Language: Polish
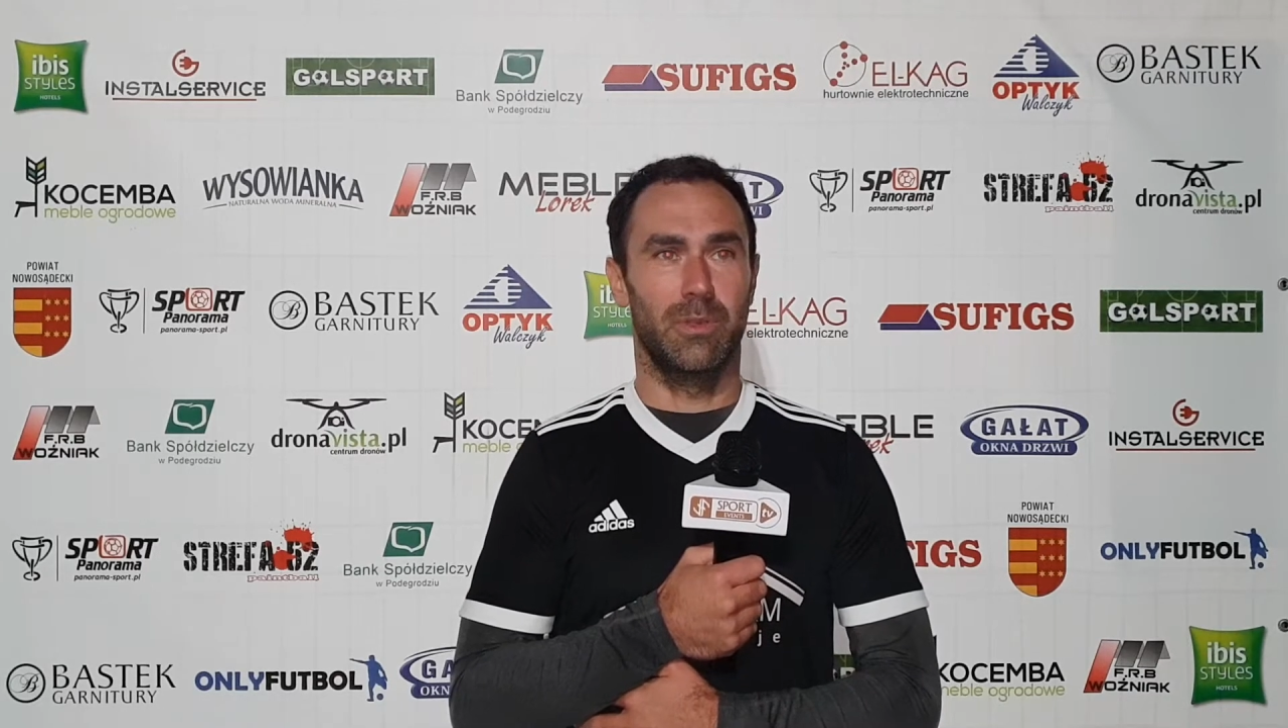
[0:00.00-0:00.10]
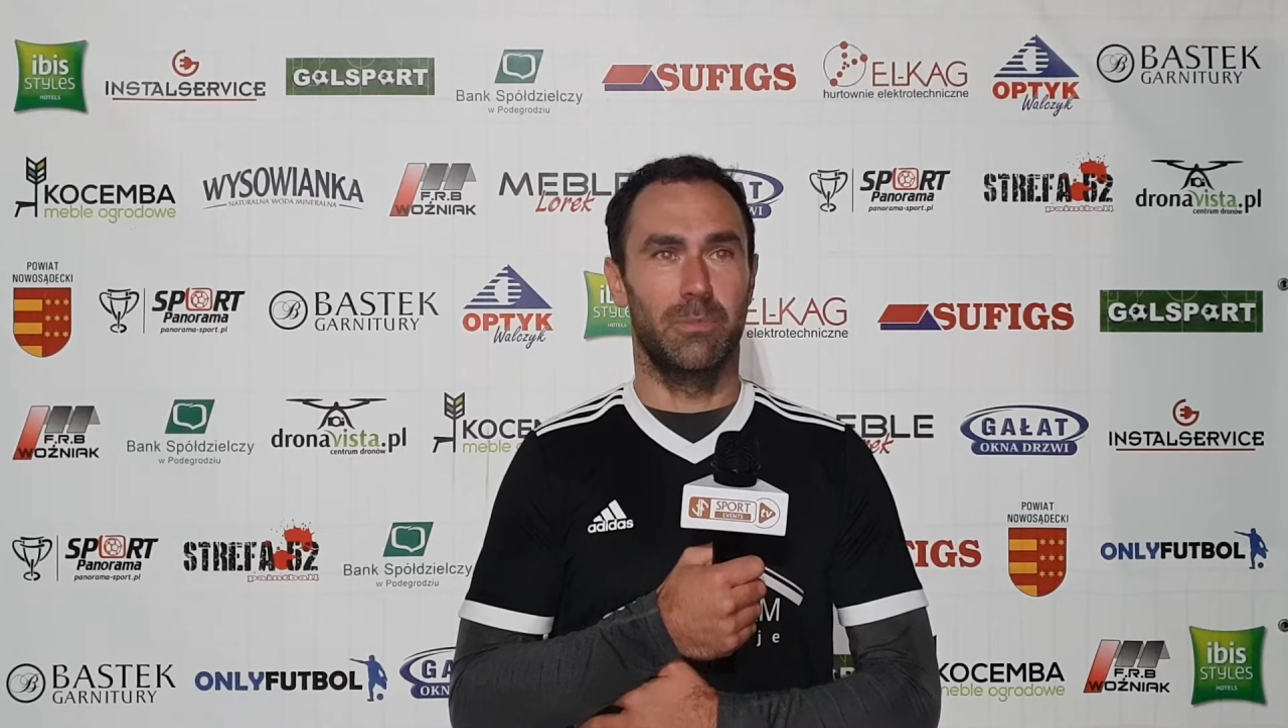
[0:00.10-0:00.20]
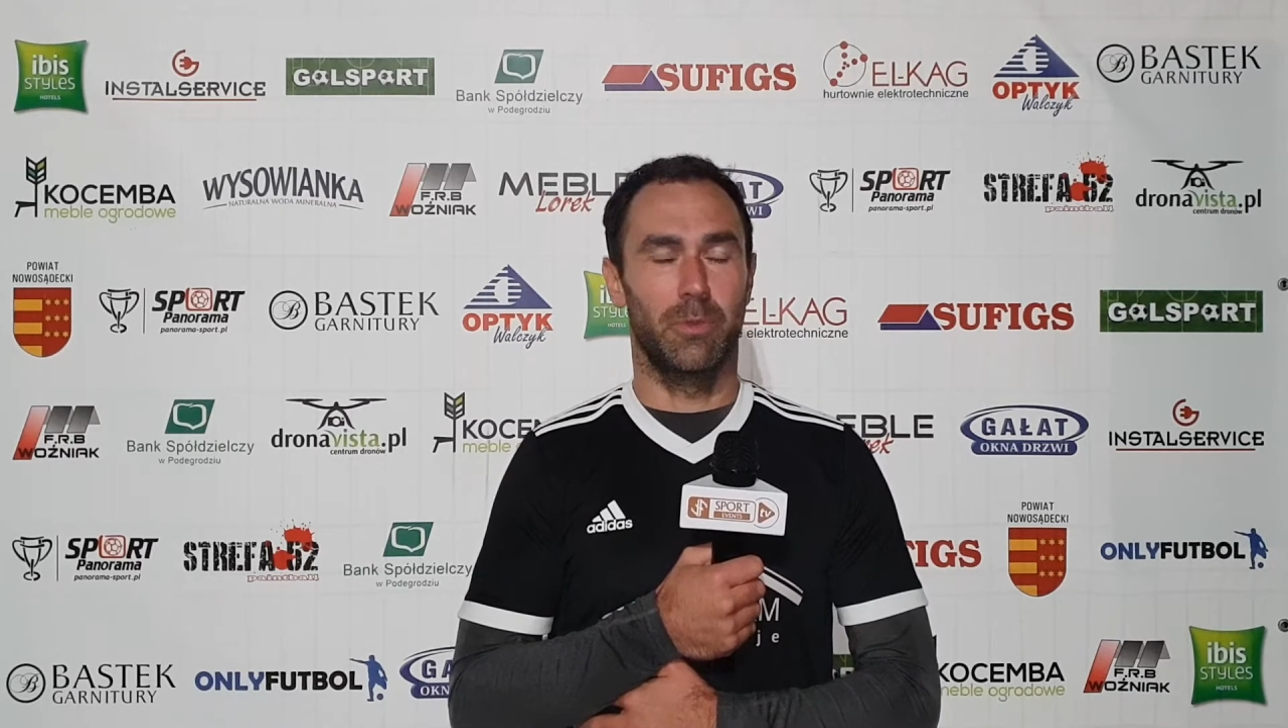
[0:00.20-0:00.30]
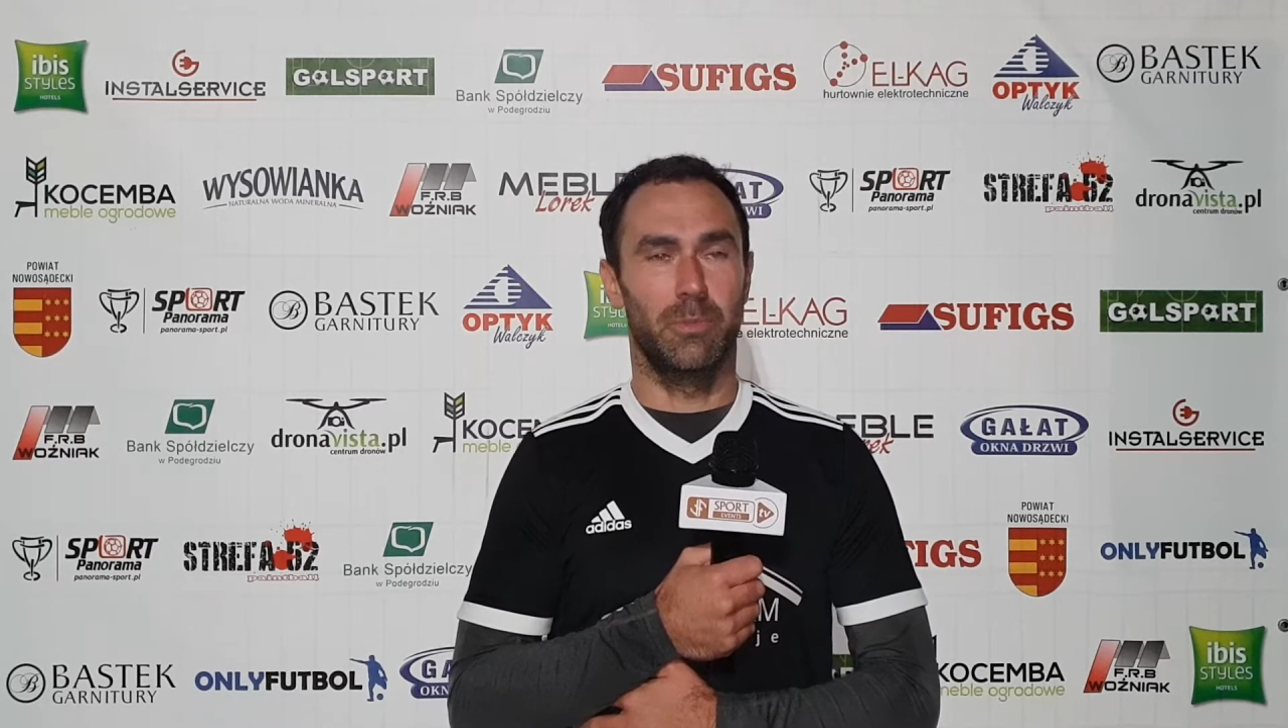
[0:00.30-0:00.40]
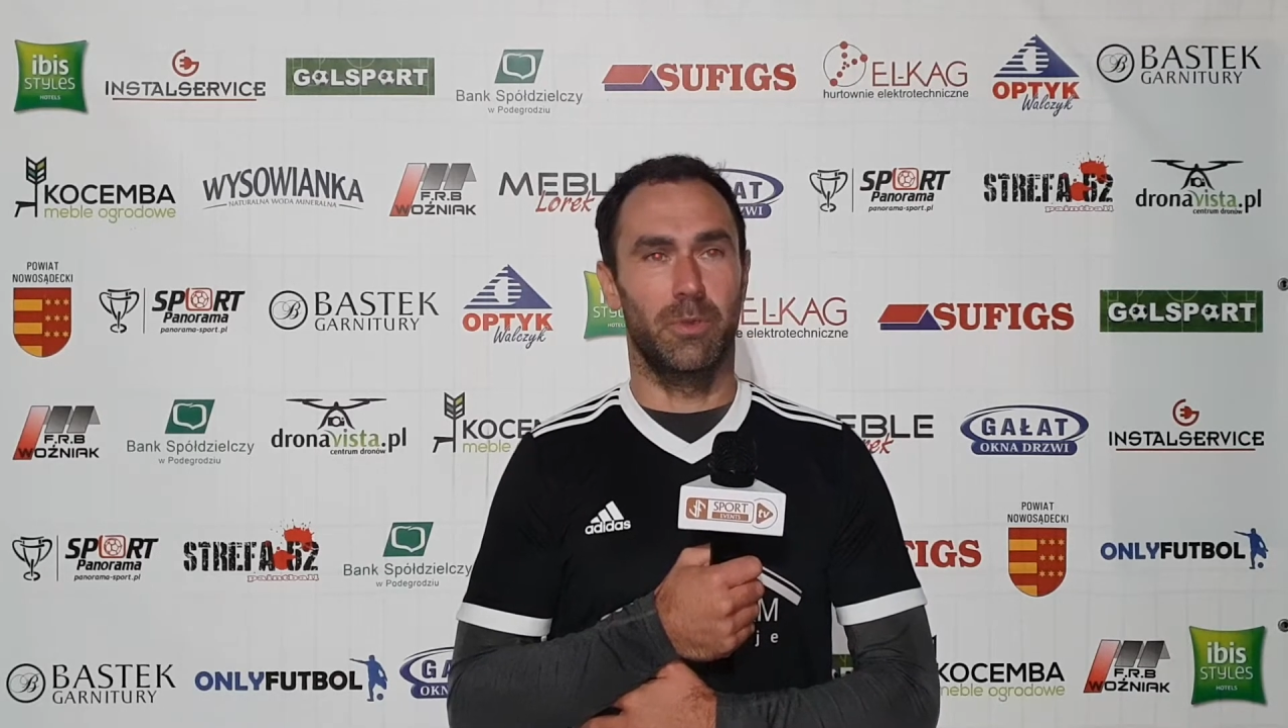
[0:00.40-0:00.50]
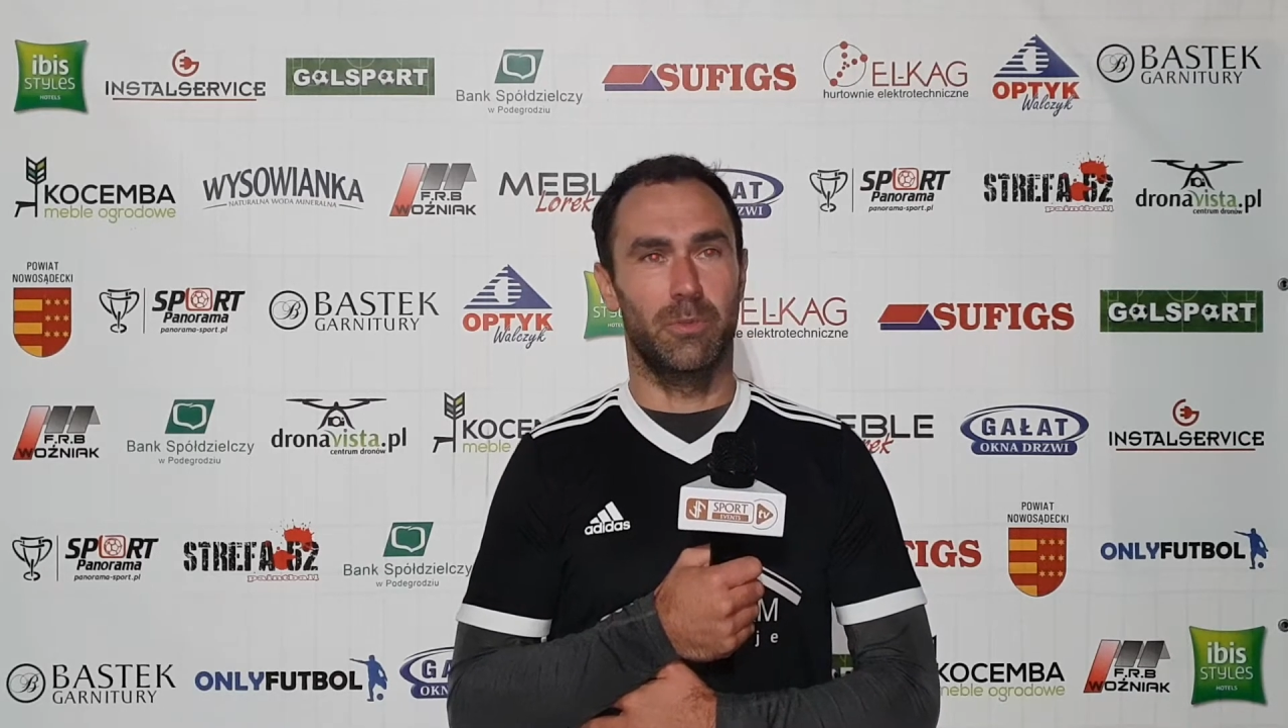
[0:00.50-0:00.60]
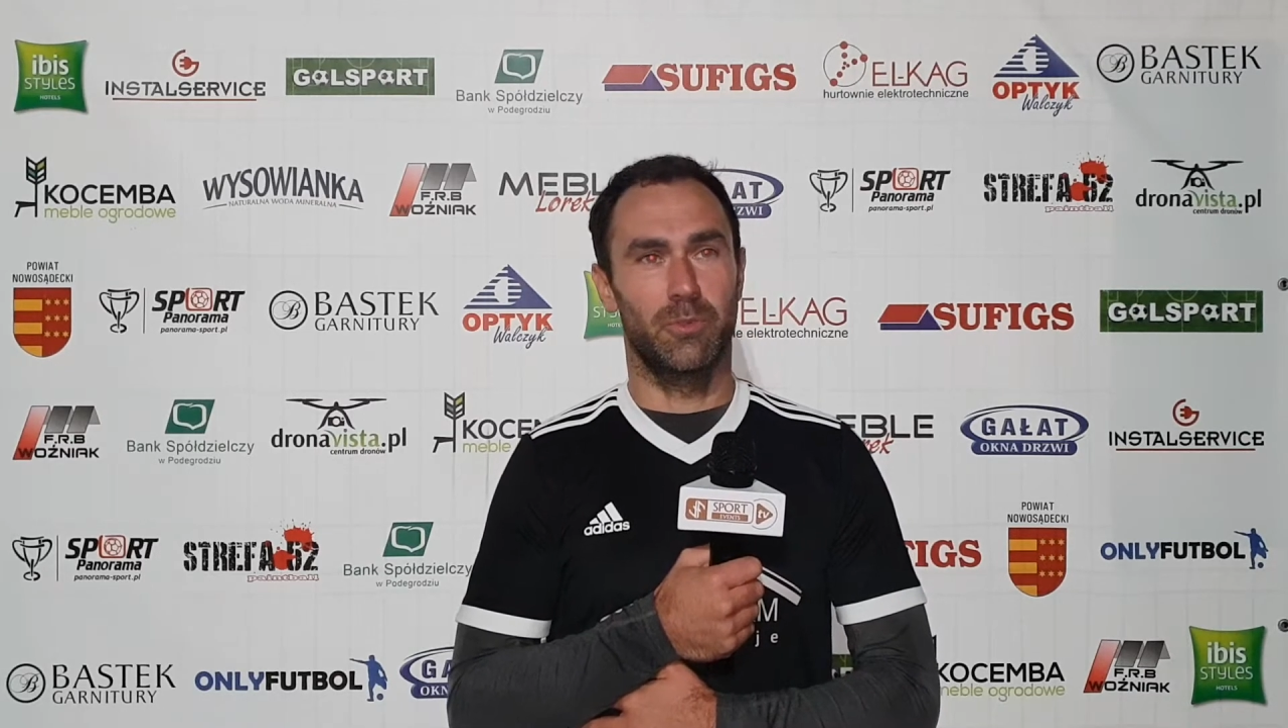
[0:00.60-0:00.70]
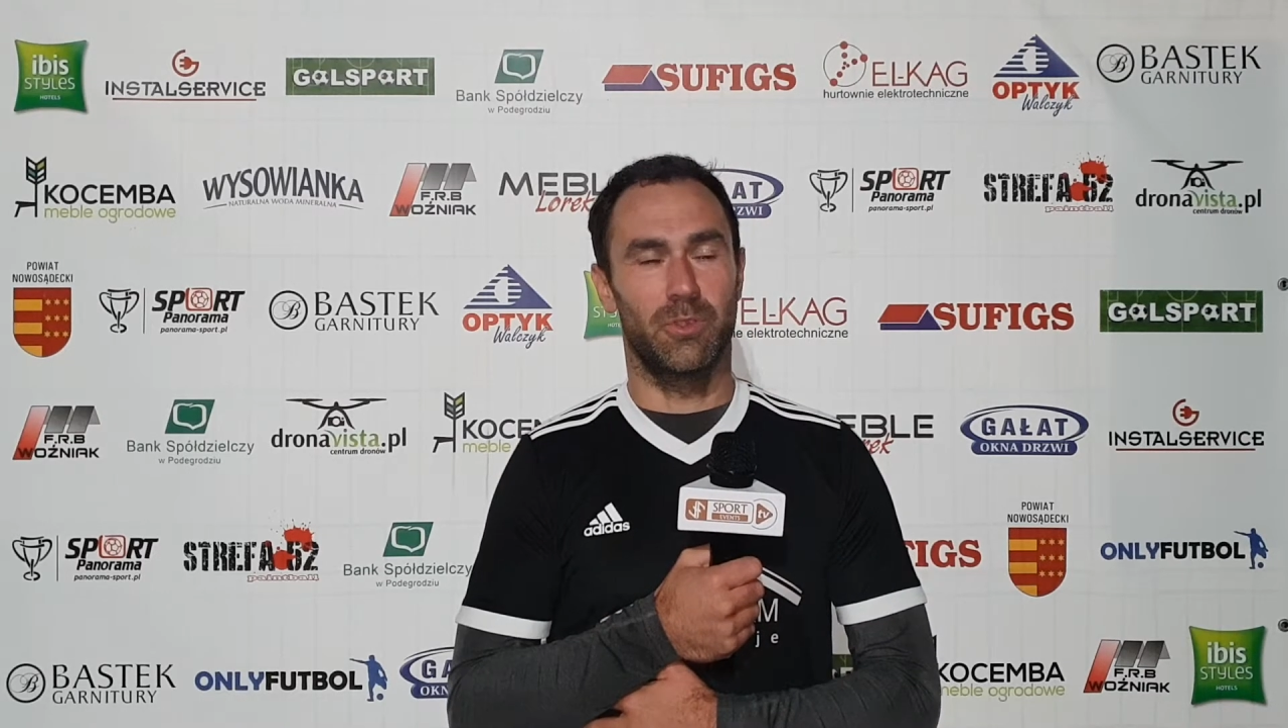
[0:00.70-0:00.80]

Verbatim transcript: nie podbiegł do